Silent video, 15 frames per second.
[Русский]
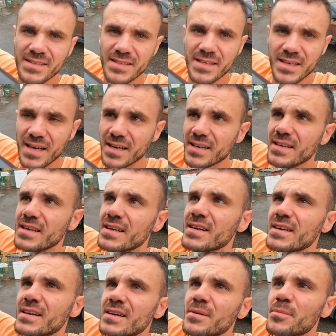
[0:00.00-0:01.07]
Да,
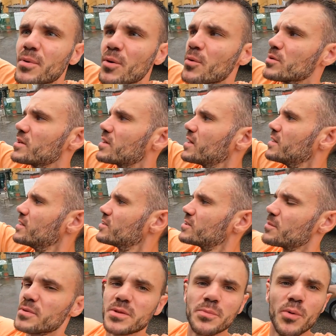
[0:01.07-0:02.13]
погода,
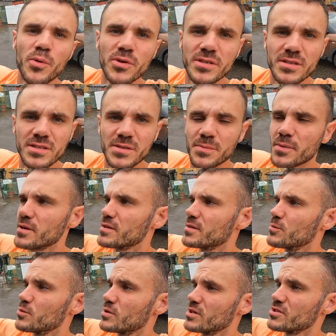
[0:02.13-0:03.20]
конечно, подпортилась,
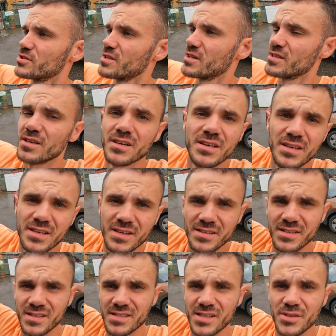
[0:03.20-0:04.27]
поэтому даже надо
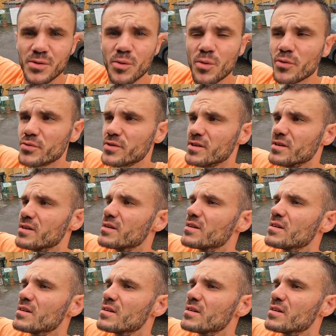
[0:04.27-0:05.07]
достать кофты.